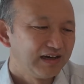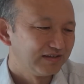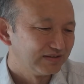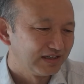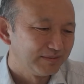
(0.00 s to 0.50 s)
あ
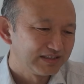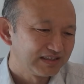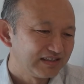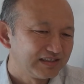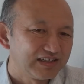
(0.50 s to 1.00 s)
のやめ
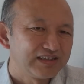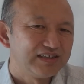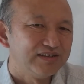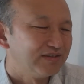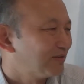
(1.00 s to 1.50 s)
させたっ
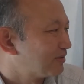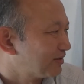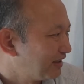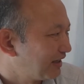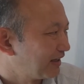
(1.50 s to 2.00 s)
ていうこ
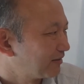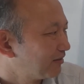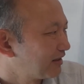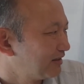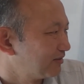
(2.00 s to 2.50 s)
とで
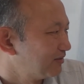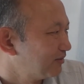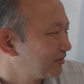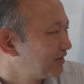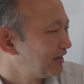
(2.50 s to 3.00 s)
今回のこ
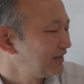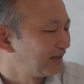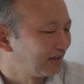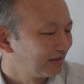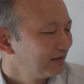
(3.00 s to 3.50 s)
の
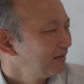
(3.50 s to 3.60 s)
ウクライナ